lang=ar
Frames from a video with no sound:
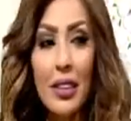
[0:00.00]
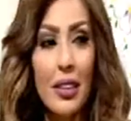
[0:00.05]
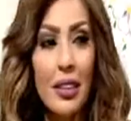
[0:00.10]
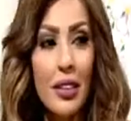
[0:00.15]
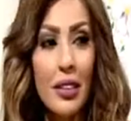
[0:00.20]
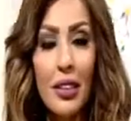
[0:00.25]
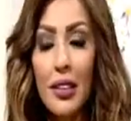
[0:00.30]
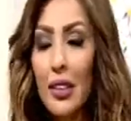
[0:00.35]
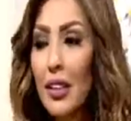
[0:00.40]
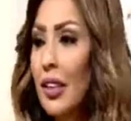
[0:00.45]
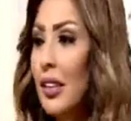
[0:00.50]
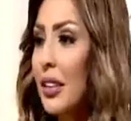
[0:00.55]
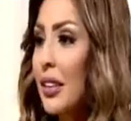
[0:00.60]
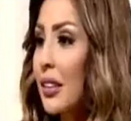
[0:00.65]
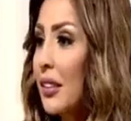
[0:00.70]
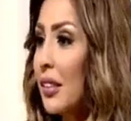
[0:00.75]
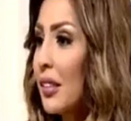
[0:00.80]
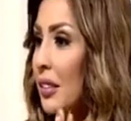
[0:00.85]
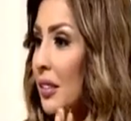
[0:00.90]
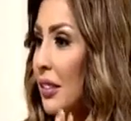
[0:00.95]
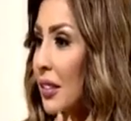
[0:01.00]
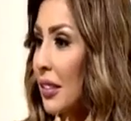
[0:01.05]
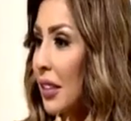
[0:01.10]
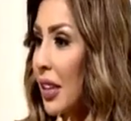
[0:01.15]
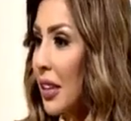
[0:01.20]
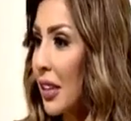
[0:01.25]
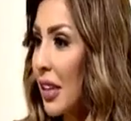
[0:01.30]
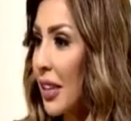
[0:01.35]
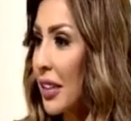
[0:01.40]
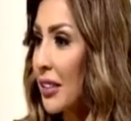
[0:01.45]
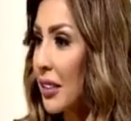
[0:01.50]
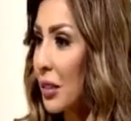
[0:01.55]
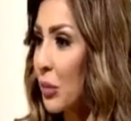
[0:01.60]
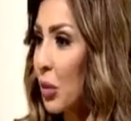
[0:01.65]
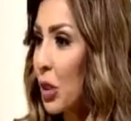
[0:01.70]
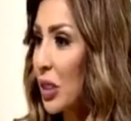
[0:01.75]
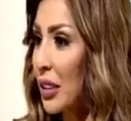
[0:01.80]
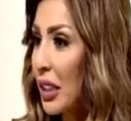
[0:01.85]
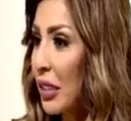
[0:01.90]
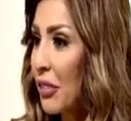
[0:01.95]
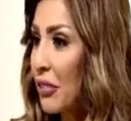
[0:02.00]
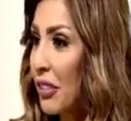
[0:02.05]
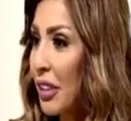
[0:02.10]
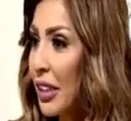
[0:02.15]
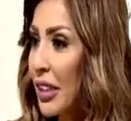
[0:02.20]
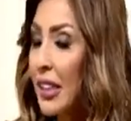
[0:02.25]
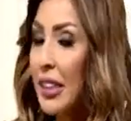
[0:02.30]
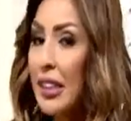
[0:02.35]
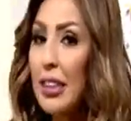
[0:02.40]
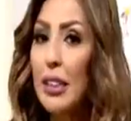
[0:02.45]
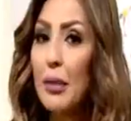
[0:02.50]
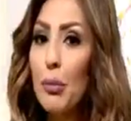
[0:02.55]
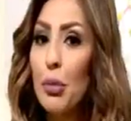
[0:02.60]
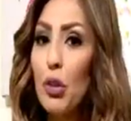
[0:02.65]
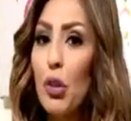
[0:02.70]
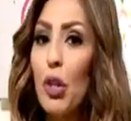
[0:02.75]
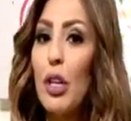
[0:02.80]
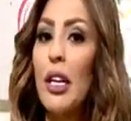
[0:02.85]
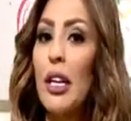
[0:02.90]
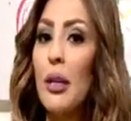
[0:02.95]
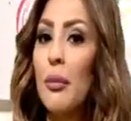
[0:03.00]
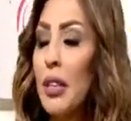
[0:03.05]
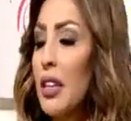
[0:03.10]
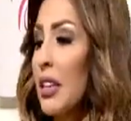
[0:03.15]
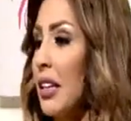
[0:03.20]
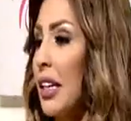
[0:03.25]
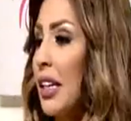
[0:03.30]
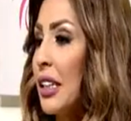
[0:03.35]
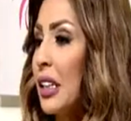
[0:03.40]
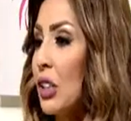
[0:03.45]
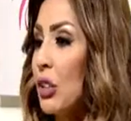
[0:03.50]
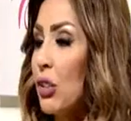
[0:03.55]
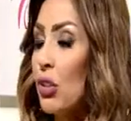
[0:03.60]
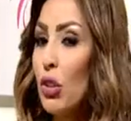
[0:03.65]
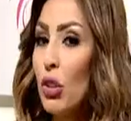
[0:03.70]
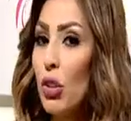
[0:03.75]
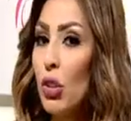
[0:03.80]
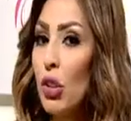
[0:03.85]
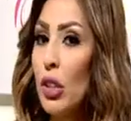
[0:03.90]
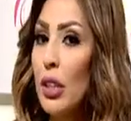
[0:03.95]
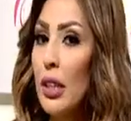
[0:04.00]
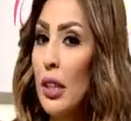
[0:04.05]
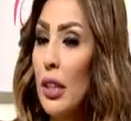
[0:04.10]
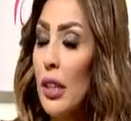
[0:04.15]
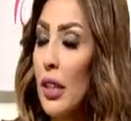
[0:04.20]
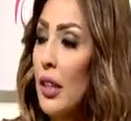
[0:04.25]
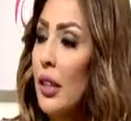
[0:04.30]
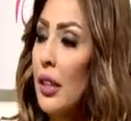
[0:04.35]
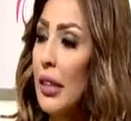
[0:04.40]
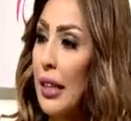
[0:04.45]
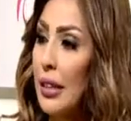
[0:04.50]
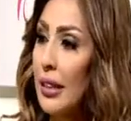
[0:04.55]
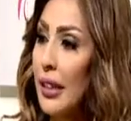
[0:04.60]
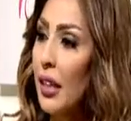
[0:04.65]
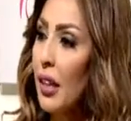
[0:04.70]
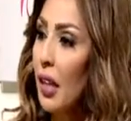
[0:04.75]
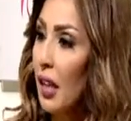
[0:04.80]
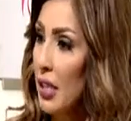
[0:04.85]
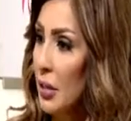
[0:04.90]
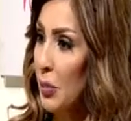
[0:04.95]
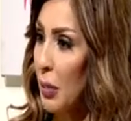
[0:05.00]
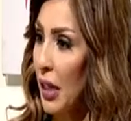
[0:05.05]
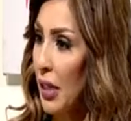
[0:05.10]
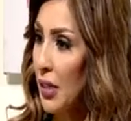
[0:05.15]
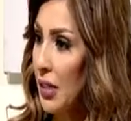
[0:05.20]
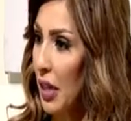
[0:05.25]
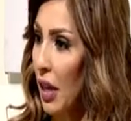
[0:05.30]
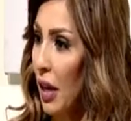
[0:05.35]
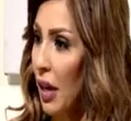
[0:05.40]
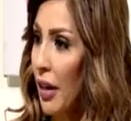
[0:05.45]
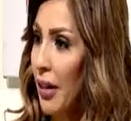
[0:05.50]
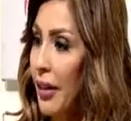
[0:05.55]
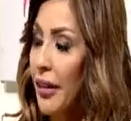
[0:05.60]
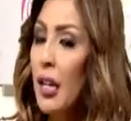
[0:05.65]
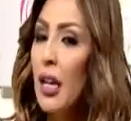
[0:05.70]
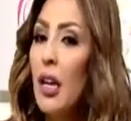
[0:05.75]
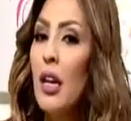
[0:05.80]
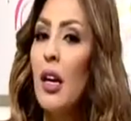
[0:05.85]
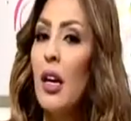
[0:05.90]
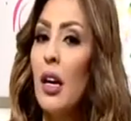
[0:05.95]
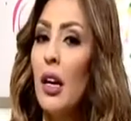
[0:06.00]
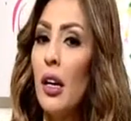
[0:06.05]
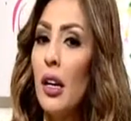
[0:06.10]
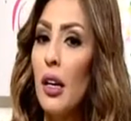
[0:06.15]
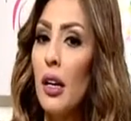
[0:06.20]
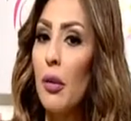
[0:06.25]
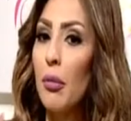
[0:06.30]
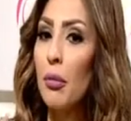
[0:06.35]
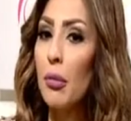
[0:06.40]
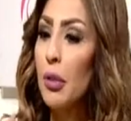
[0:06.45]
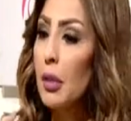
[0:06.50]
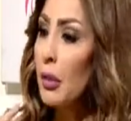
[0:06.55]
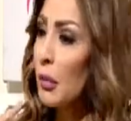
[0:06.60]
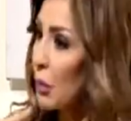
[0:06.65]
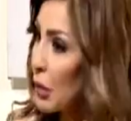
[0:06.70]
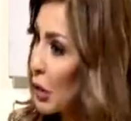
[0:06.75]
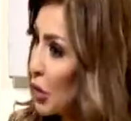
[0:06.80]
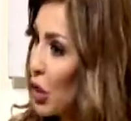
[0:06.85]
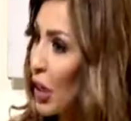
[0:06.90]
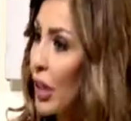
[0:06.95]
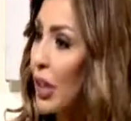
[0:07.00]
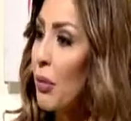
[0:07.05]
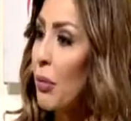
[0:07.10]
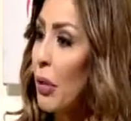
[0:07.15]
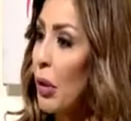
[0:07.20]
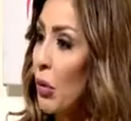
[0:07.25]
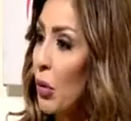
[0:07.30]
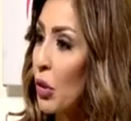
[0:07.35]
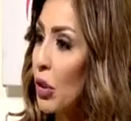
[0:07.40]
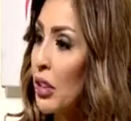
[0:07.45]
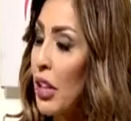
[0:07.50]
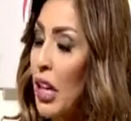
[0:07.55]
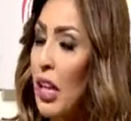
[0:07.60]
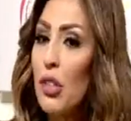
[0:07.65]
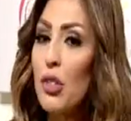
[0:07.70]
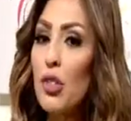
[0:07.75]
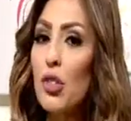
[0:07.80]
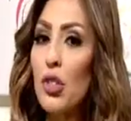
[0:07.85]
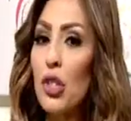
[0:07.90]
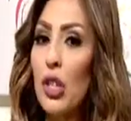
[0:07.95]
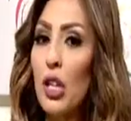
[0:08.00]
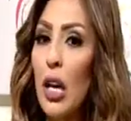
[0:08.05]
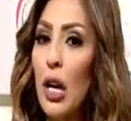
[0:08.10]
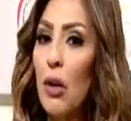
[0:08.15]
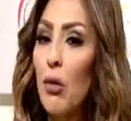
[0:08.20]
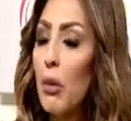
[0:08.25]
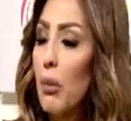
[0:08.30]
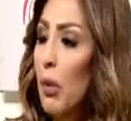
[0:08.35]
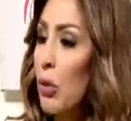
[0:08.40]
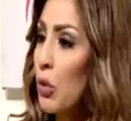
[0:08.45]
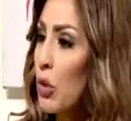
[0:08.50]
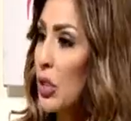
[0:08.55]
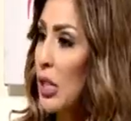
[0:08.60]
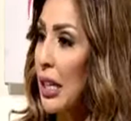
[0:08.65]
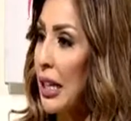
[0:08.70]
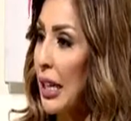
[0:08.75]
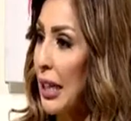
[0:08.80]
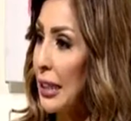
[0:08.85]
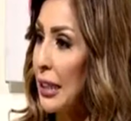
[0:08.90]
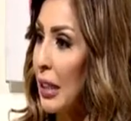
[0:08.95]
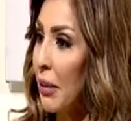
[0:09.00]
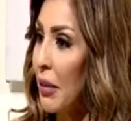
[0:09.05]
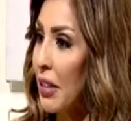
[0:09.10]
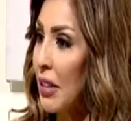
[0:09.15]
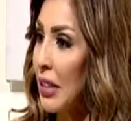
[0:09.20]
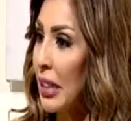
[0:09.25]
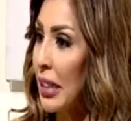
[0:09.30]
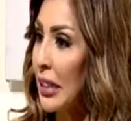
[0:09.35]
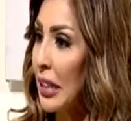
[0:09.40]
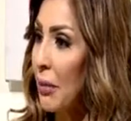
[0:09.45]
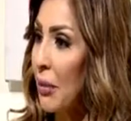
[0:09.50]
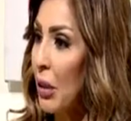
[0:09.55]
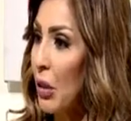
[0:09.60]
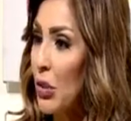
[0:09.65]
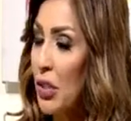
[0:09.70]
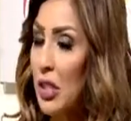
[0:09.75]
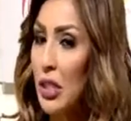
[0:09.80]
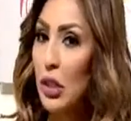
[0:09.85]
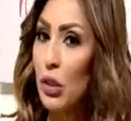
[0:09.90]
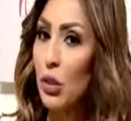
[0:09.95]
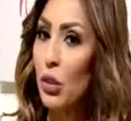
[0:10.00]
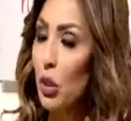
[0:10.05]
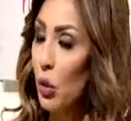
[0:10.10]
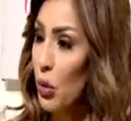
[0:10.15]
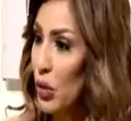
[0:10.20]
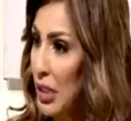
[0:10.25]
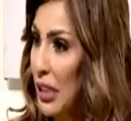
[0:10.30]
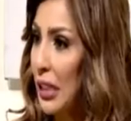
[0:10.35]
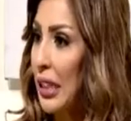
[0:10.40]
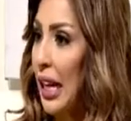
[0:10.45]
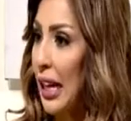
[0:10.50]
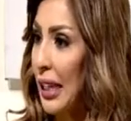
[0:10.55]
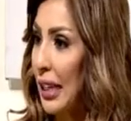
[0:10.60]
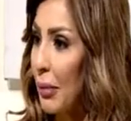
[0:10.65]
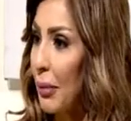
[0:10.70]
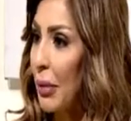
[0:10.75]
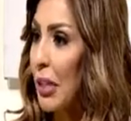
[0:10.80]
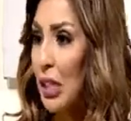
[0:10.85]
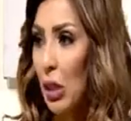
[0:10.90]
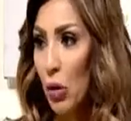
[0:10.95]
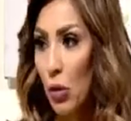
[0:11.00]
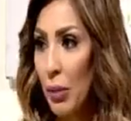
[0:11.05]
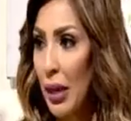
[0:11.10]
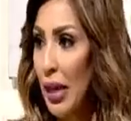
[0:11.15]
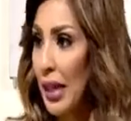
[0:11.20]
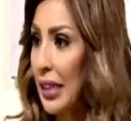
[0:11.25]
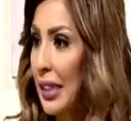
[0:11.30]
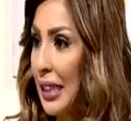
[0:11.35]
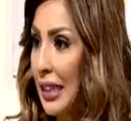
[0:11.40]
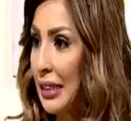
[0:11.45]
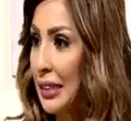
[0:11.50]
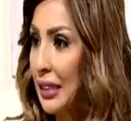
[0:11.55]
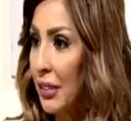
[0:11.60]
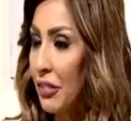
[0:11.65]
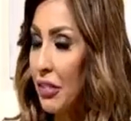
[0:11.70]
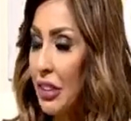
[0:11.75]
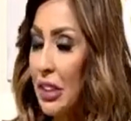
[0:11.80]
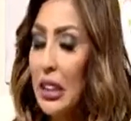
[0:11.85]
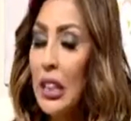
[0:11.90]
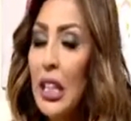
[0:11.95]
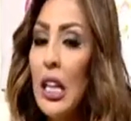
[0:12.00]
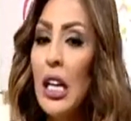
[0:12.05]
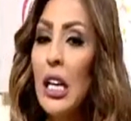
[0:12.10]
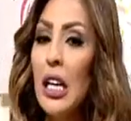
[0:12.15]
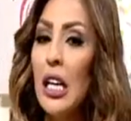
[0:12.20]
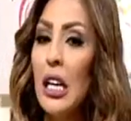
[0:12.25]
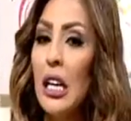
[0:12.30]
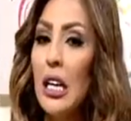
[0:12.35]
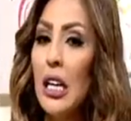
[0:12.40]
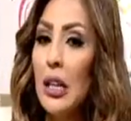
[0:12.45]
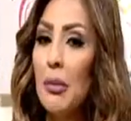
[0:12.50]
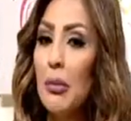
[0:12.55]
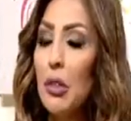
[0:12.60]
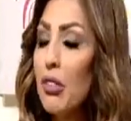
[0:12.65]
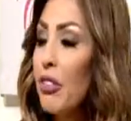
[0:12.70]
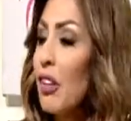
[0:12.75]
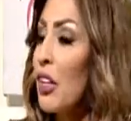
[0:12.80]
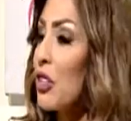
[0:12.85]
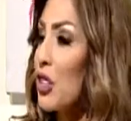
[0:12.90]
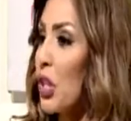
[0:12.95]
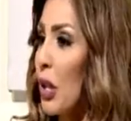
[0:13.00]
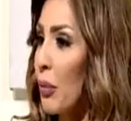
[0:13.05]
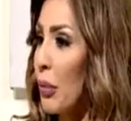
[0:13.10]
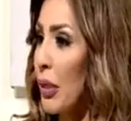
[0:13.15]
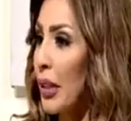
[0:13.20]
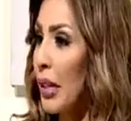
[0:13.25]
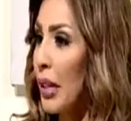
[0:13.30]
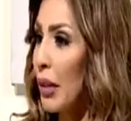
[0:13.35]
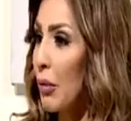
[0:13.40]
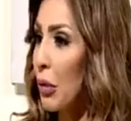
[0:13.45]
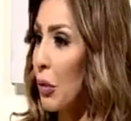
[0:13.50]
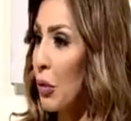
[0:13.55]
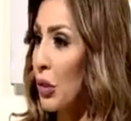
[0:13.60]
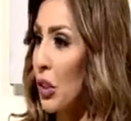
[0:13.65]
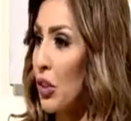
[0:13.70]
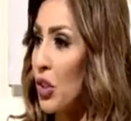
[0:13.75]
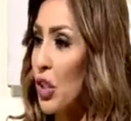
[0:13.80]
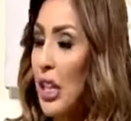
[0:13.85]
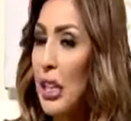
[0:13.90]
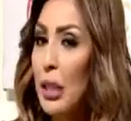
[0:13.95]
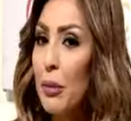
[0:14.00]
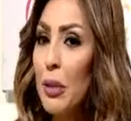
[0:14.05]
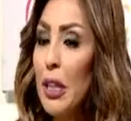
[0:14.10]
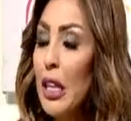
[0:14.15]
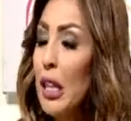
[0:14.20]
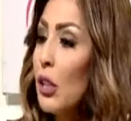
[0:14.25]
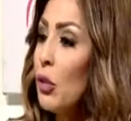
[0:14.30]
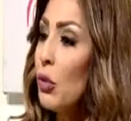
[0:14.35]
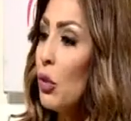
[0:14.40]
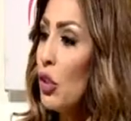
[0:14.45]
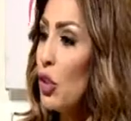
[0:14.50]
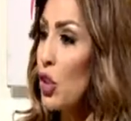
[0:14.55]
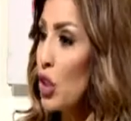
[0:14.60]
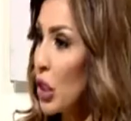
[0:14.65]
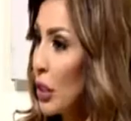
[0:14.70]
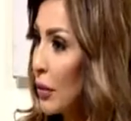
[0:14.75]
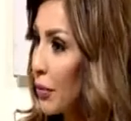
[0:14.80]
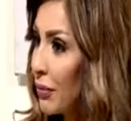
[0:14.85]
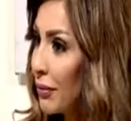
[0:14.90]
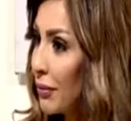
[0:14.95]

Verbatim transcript: آه، راي كثير اراء كثير مختلفه آه، بتقول لك مثلا انه آه، يعني ارخص بالاسعار منجرب المنتج اول ما يوصل لعنا مثلا كمان قصه انه التوصيل على البيت او المحل اللي انت فيه بنتفاجئ بالمنتج يعني بيعلنوا شيء